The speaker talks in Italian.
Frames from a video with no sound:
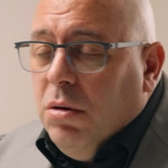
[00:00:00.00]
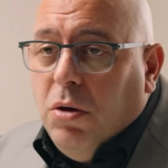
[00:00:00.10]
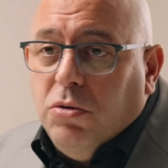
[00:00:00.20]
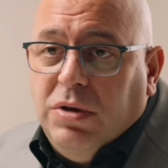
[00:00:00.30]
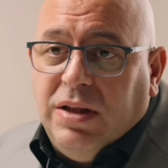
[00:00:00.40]

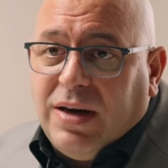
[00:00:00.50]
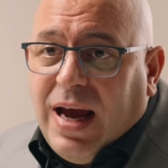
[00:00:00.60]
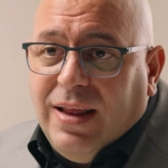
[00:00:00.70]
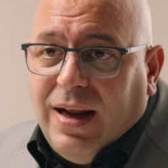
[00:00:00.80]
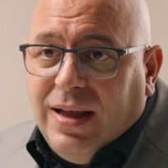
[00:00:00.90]
lo
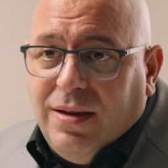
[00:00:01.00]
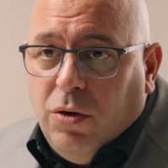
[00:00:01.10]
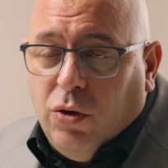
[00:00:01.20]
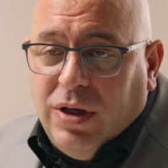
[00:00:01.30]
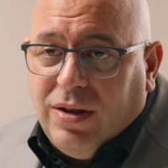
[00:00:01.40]
detrae, dalle,
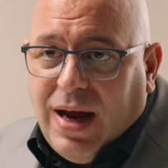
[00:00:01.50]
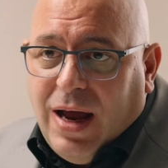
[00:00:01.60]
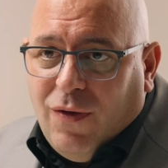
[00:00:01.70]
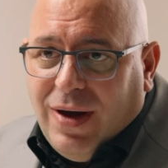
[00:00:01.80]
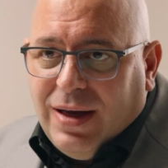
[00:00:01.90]
lo, detrae
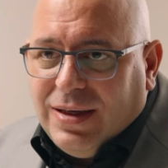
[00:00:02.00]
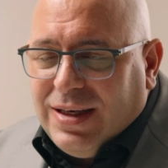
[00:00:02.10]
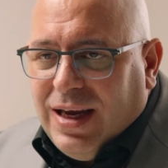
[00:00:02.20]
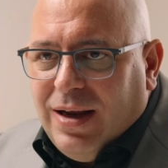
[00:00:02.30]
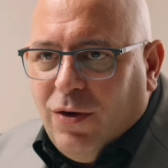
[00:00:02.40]
lo, va, a,
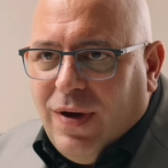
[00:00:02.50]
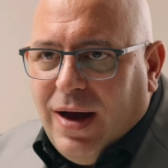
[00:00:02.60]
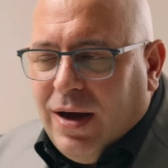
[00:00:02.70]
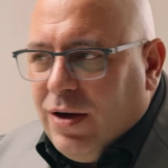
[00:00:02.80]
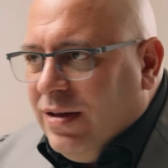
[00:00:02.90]
scar- lo
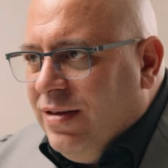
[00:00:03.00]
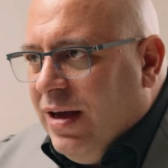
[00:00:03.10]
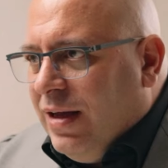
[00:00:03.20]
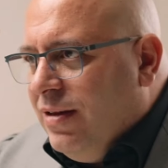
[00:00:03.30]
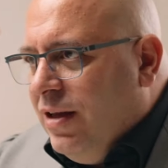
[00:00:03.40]
va a, de-
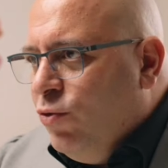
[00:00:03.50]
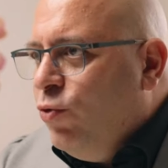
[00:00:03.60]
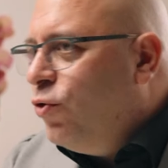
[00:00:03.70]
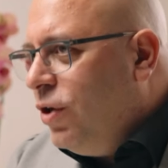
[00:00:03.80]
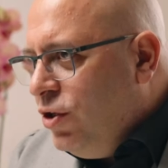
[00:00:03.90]
a
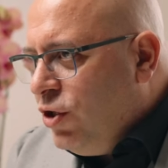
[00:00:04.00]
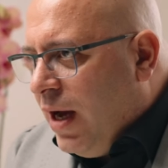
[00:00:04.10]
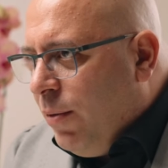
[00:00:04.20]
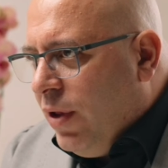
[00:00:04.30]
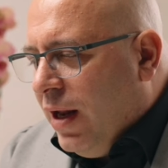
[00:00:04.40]
dedurre
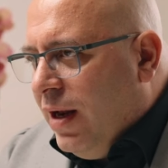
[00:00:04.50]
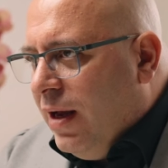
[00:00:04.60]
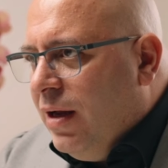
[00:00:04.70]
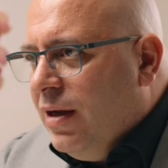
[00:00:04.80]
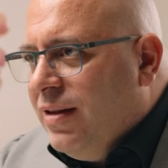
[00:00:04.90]
diciamo,
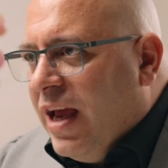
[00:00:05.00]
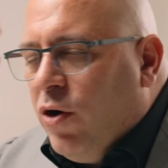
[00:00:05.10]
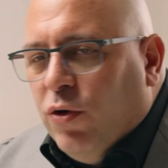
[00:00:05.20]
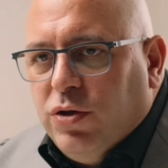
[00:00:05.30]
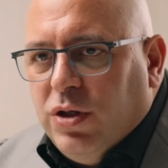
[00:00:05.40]
dal, dai
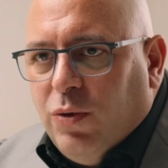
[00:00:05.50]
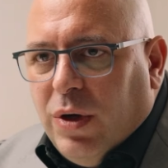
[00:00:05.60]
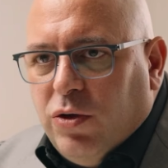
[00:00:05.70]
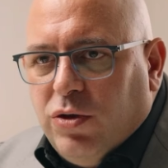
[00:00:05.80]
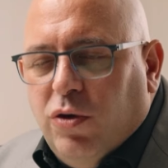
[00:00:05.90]
costi, in
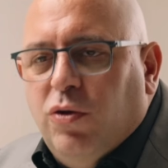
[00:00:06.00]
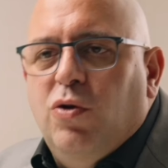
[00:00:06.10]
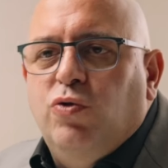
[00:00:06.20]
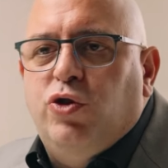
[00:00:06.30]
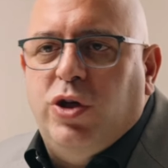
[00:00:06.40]
quanto se io
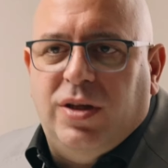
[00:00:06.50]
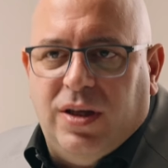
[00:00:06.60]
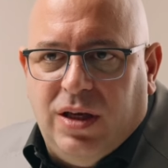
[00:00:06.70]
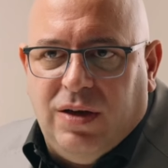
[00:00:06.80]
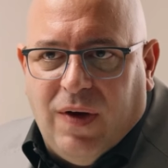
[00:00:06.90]
le uscite
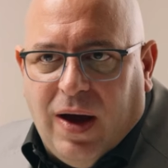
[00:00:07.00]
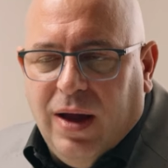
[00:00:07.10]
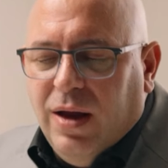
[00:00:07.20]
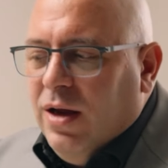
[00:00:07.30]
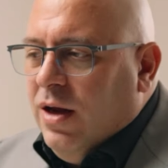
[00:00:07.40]
di IVA,
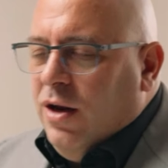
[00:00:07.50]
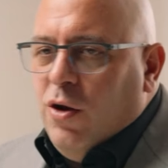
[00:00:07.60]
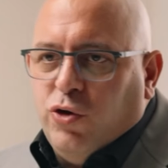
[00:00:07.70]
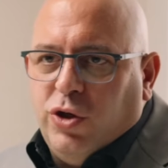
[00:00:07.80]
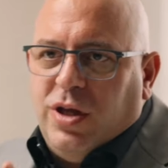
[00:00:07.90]
le
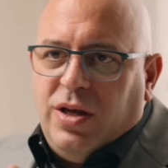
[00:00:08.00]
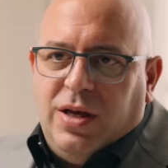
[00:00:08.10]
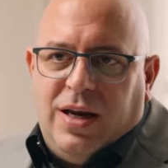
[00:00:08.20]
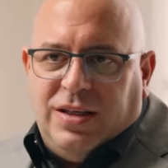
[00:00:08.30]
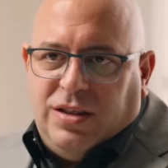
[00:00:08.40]
uscite e gli
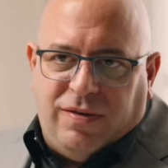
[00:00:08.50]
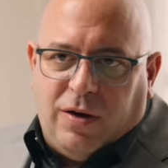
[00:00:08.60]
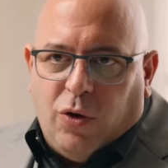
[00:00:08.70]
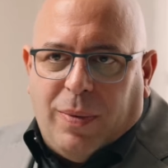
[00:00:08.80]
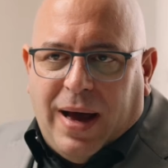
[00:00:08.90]
ingressi
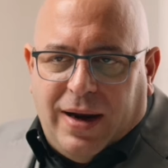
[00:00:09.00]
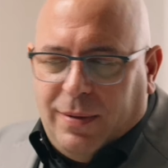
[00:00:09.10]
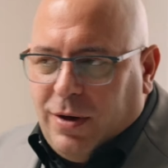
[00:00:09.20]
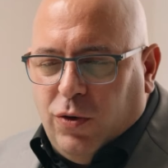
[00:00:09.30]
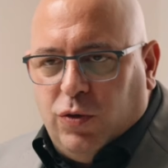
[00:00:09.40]
fanno pari,
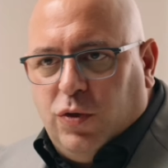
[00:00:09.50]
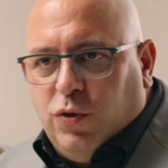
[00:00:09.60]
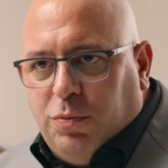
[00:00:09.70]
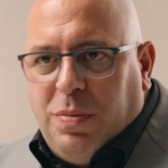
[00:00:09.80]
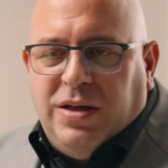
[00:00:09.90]
perché ho, ho
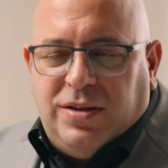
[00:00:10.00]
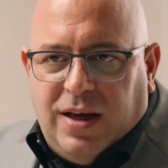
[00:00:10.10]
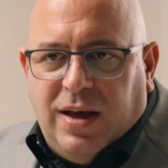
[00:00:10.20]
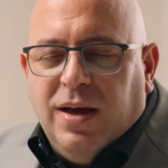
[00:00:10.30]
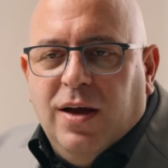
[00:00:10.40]

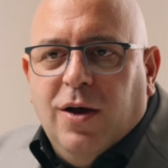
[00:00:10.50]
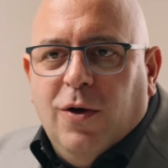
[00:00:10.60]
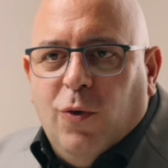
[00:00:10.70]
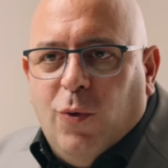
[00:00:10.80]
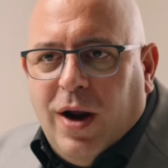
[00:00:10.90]
spese
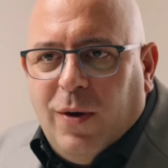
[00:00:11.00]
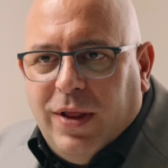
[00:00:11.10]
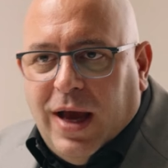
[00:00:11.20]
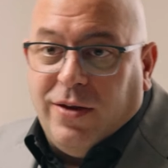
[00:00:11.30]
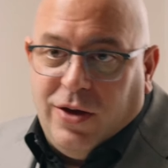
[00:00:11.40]
uguali
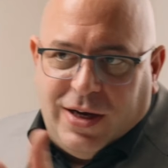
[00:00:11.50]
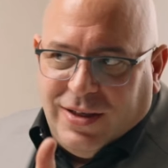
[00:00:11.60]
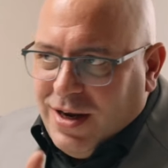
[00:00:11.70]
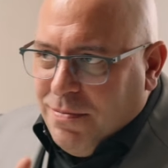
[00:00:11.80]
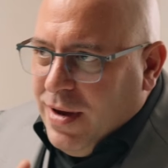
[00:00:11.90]
guadagni, che
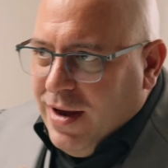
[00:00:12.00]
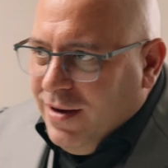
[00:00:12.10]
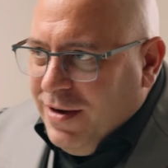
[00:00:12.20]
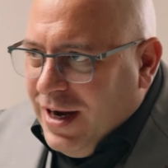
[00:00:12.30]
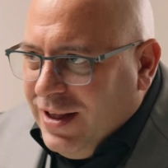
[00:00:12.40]
sarebbe
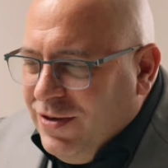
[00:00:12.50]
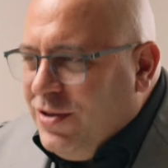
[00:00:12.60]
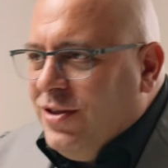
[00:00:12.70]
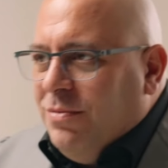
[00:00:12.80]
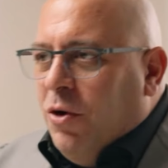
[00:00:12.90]

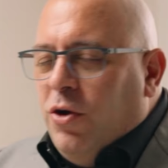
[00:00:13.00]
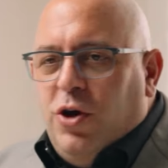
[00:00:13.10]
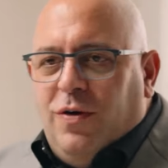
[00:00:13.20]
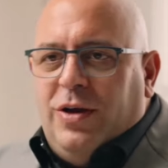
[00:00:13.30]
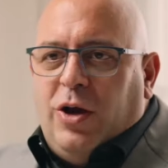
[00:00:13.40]
negativissimo,
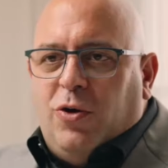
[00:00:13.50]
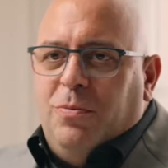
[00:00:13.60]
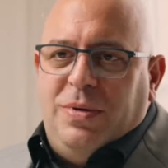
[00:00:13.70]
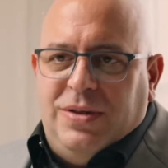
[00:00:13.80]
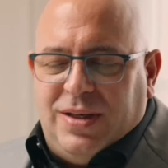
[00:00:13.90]
io vado a
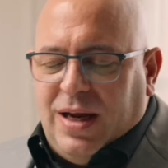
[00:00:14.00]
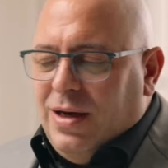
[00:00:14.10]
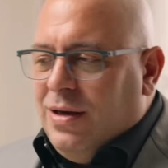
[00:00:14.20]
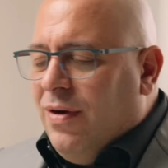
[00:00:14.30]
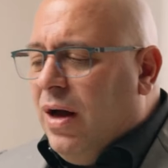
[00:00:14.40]
compensare
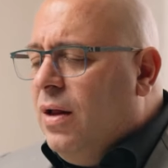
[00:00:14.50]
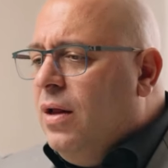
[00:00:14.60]
l'IVA.